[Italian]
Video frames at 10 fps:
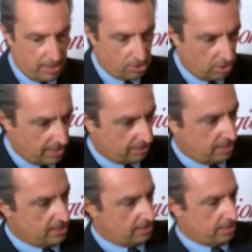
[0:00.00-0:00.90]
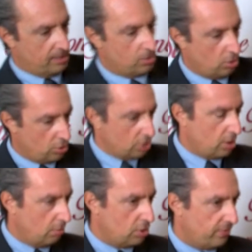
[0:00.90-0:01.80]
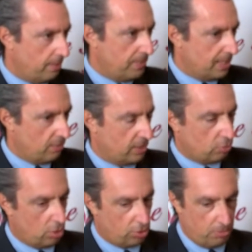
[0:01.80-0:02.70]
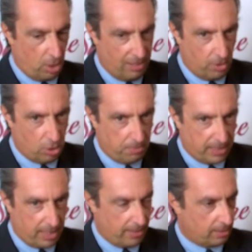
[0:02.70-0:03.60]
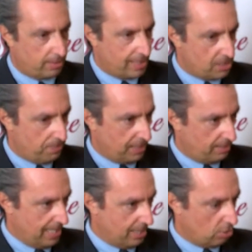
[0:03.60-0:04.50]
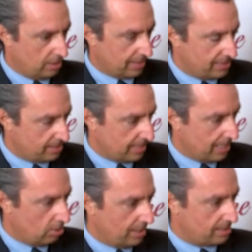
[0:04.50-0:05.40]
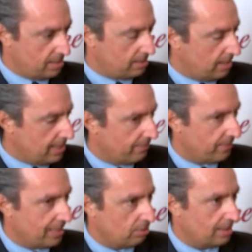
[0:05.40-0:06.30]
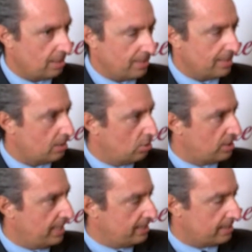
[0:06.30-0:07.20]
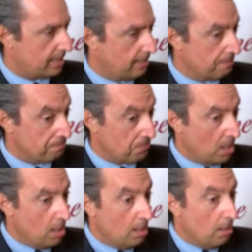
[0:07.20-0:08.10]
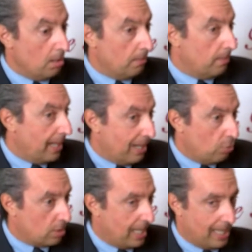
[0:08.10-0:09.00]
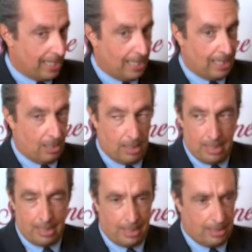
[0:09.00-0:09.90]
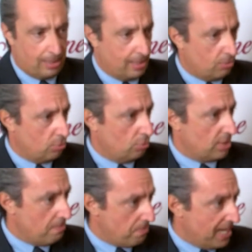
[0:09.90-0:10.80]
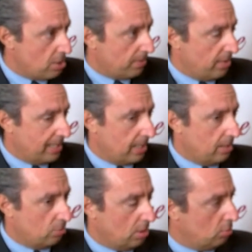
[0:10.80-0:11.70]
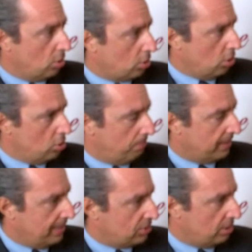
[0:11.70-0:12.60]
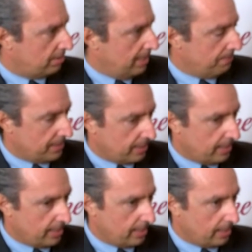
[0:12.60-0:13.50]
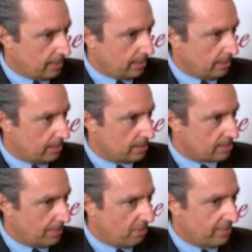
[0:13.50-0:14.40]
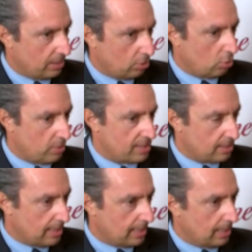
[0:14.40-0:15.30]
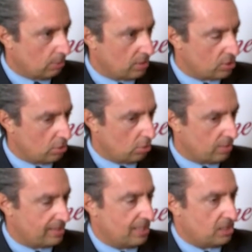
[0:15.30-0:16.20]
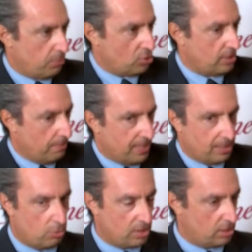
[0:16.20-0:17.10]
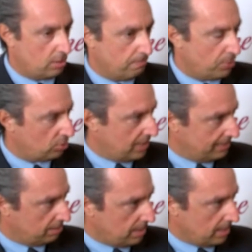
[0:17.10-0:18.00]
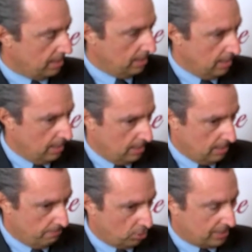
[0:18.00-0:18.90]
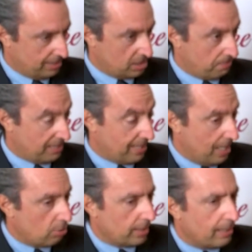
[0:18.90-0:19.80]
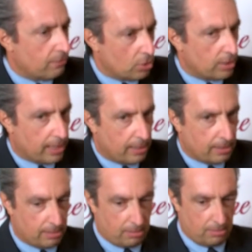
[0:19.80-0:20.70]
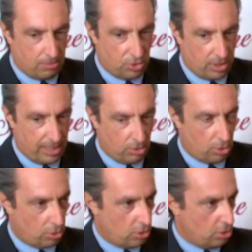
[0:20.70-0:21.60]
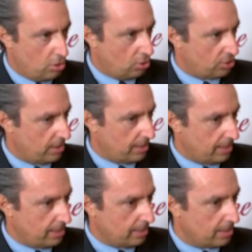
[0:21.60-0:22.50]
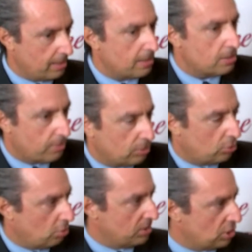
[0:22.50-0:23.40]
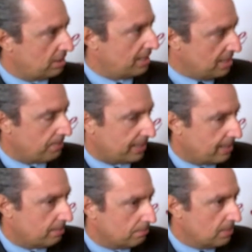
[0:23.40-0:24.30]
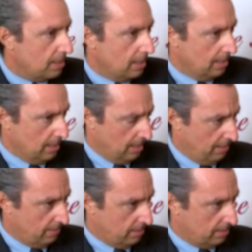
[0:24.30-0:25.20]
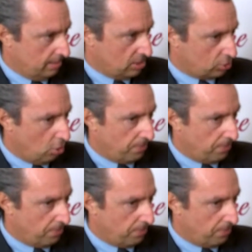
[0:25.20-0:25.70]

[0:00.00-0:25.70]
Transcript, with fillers: direzione artistica, insomma, oggi Luigi Fabiano fa un ottimo lavoro perché tre spettacoli transiteranno dal Sistina e verranno direttamente a Cosenza è, una, è un impegno, però è anche un, un, orgoglio per la città perché stiamo avendo questa, questo, questa risposta da parte di questi importanti, importanti spettacoli che ci rendono orgogliosi soprattutto come cittadini perché eh,